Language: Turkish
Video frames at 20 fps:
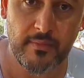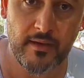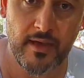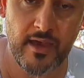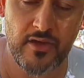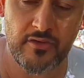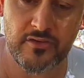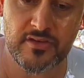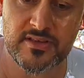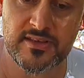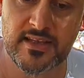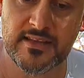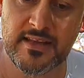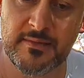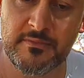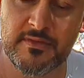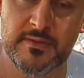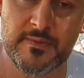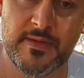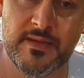Evinizde
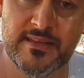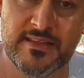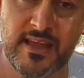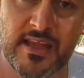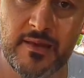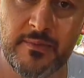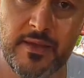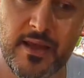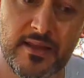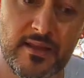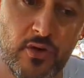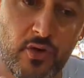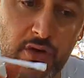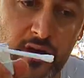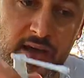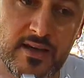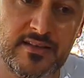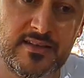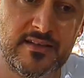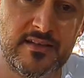temiz bir seri bir yerde
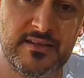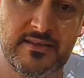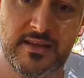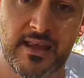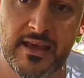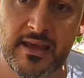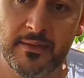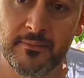koyarsınız.